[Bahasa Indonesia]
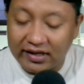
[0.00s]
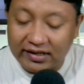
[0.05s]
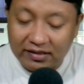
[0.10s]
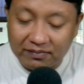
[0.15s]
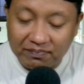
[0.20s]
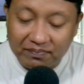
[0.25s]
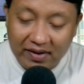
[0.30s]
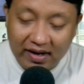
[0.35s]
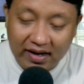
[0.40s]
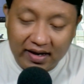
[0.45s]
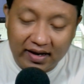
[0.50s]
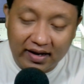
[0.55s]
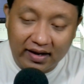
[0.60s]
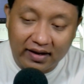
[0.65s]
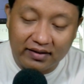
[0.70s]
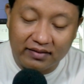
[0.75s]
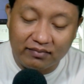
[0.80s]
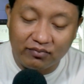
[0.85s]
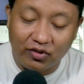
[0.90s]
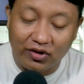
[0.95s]
ke
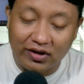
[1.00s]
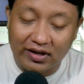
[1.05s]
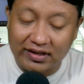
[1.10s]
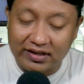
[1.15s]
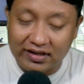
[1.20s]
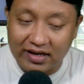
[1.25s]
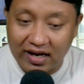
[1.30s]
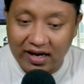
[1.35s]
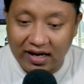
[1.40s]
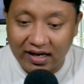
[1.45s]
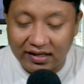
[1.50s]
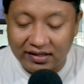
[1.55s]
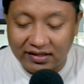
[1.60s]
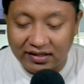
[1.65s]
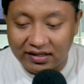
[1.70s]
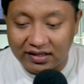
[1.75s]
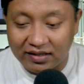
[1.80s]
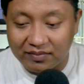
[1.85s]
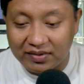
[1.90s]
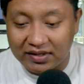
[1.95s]
PAN, mulai ke
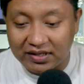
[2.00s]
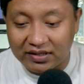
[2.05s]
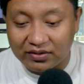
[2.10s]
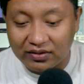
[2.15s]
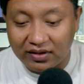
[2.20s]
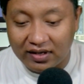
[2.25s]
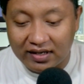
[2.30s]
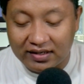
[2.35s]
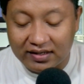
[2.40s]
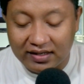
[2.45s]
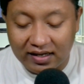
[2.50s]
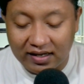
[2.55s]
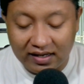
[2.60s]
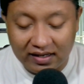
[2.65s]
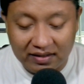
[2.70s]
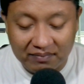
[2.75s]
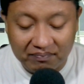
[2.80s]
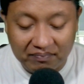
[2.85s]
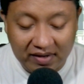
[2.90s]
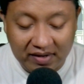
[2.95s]
AHY begitu kan
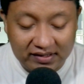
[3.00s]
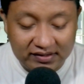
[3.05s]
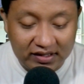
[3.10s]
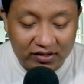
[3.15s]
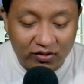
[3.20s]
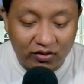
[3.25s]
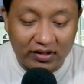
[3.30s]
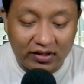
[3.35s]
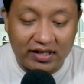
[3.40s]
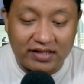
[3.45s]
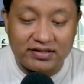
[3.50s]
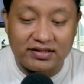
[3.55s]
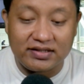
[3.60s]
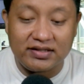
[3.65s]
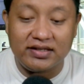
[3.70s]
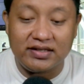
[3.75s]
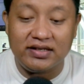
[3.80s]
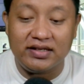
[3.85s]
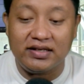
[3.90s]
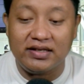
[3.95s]
ya, Partai Golkar
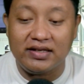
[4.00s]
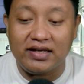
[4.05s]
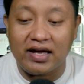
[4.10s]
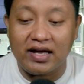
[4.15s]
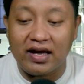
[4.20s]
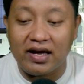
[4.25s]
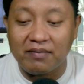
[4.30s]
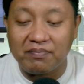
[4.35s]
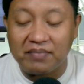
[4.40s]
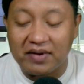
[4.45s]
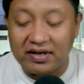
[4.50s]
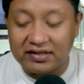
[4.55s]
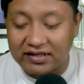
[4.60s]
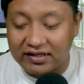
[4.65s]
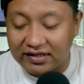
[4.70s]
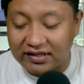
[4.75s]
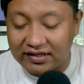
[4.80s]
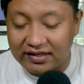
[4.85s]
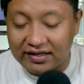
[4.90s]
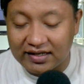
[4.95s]
sendiri ya,
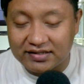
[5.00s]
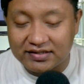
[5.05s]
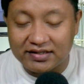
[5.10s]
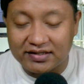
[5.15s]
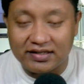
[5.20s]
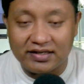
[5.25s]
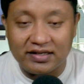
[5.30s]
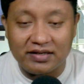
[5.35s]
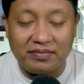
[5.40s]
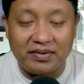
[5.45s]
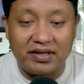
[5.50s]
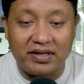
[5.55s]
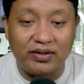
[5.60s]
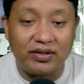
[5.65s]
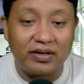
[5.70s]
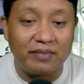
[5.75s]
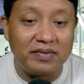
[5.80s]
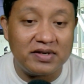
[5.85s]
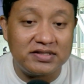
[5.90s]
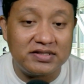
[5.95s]
Partai Gerindra sendiri
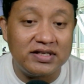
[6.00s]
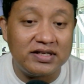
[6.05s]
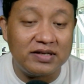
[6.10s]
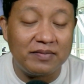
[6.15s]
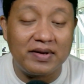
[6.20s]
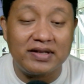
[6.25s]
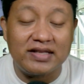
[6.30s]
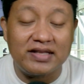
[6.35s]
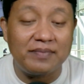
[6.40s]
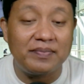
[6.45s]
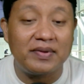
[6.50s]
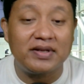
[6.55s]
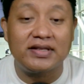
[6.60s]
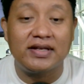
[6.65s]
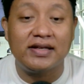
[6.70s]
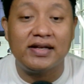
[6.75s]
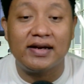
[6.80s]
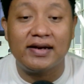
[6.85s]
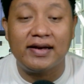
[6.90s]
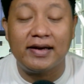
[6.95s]
begitu. Pasti ke
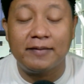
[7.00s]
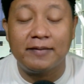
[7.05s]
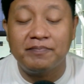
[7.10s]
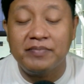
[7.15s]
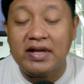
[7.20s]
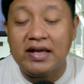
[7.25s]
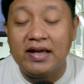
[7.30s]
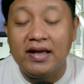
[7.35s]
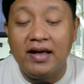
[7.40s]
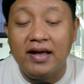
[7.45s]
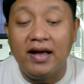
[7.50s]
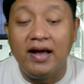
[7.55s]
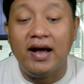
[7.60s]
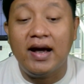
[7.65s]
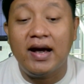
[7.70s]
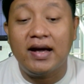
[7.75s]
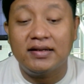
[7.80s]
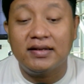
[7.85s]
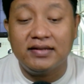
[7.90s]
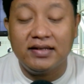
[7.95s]
partai-partai yang lain.
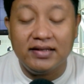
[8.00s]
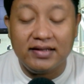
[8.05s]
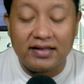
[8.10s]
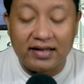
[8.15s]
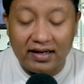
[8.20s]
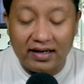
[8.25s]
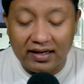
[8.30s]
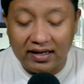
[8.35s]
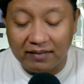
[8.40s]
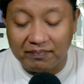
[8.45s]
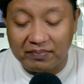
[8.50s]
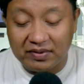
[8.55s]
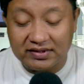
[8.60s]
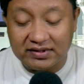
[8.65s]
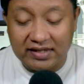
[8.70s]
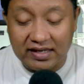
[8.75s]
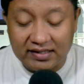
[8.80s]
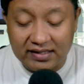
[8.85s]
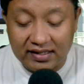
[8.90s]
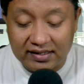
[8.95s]
Artinya
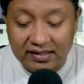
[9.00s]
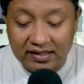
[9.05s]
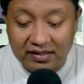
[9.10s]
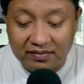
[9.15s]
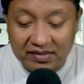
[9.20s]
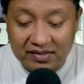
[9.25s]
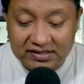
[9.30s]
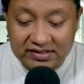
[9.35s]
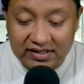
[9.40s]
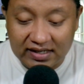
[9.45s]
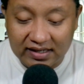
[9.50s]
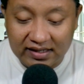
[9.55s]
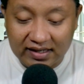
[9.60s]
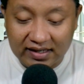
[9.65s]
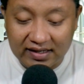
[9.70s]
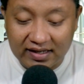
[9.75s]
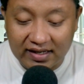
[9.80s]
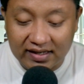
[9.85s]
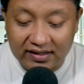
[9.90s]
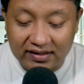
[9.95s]
pertanyaan dari
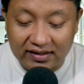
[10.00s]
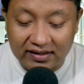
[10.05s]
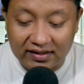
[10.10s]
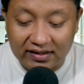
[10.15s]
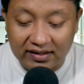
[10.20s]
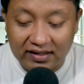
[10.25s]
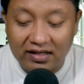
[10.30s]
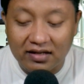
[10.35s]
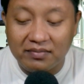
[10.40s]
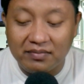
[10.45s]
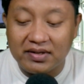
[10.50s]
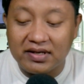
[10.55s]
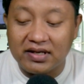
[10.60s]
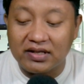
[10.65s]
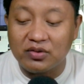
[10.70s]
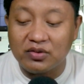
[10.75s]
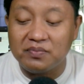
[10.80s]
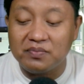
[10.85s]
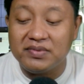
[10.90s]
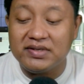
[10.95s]
masyarakat hari ini
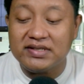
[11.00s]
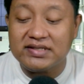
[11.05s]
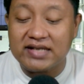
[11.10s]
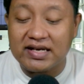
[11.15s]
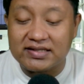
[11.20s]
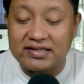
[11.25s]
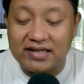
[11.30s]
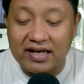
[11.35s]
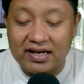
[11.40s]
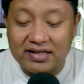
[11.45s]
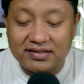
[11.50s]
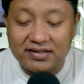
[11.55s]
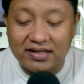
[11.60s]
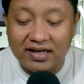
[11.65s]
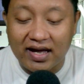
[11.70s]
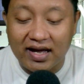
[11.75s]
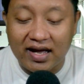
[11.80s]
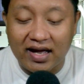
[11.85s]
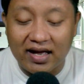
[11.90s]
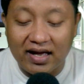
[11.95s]
begitu bisa
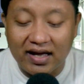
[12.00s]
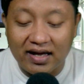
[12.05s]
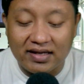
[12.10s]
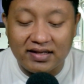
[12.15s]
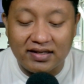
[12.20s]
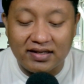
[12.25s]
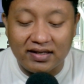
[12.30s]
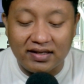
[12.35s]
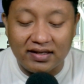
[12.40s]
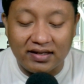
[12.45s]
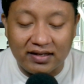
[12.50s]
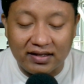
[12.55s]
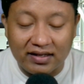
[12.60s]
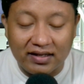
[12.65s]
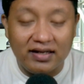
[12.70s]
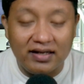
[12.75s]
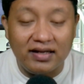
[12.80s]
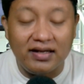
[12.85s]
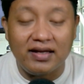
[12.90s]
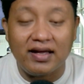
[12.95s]
saja AHY
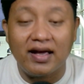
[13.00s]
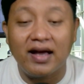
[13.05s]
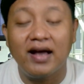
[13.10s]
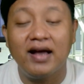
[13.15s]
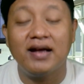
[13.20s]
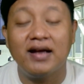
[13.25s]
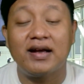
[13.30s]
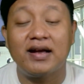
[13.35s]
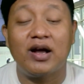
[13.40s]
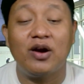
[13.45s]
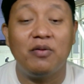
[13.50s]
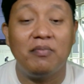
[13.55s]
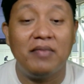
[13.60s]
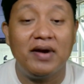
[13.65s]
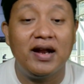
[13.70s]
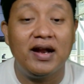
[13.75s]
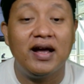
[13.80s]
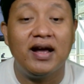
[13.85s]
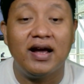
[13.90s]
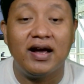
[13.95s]
ini ya kalau
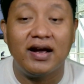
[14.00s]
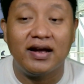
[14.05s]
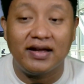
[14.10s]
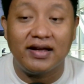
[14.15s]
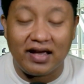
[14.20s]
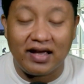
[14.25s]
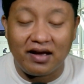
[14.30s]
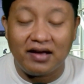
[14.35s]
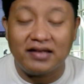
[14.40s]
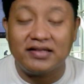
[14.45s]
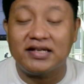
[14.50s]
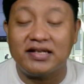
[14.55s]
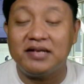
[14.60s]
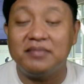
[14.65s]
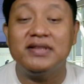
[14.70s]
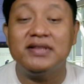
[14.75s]
menang ya jadi